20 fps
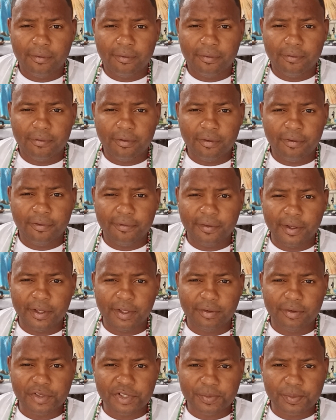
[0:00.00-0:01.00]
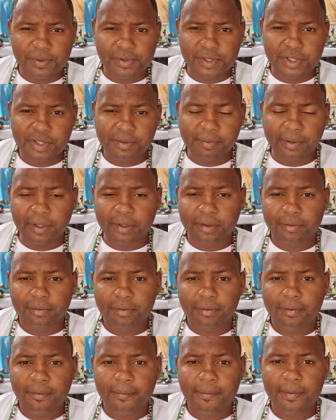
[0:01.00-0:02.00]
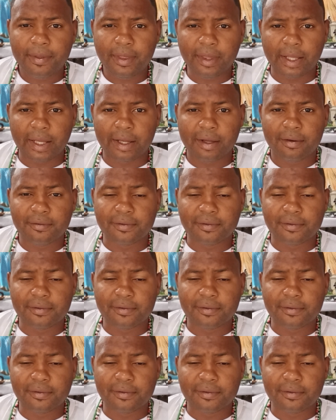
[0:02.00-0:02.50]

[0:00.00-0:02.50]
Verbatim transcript: for feito esse procedimento, tá?